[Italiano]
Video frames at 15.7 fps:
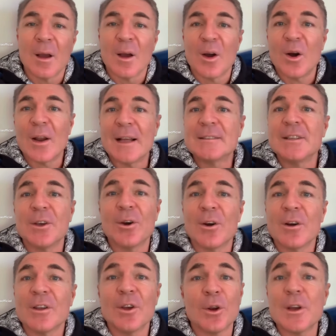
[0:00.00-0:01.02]
Hola
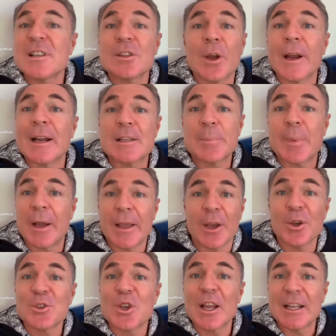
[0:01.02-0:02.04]
tío, yo no estoy en España,
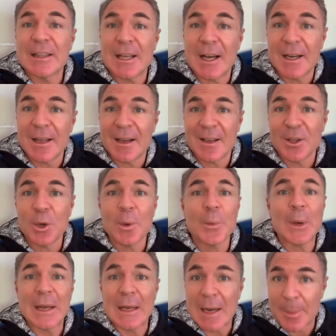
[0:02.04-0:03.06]
yo soy en Italia, yo
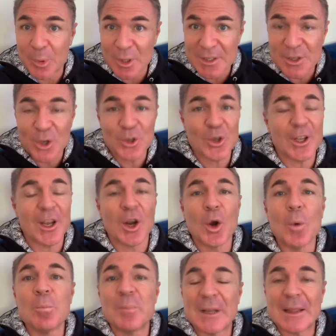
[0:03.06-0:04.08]
vivo en Nápoles, yo soy
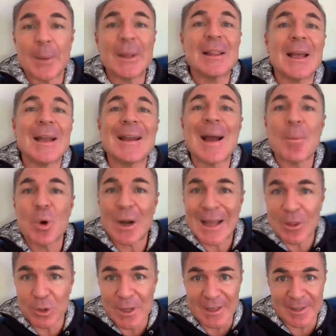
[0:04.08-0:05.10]
completamente
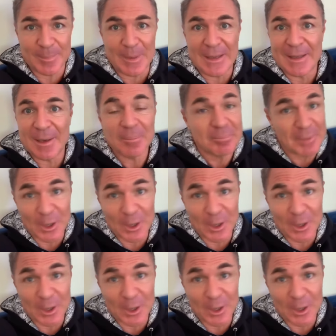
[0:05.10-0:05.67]
enamorado de España,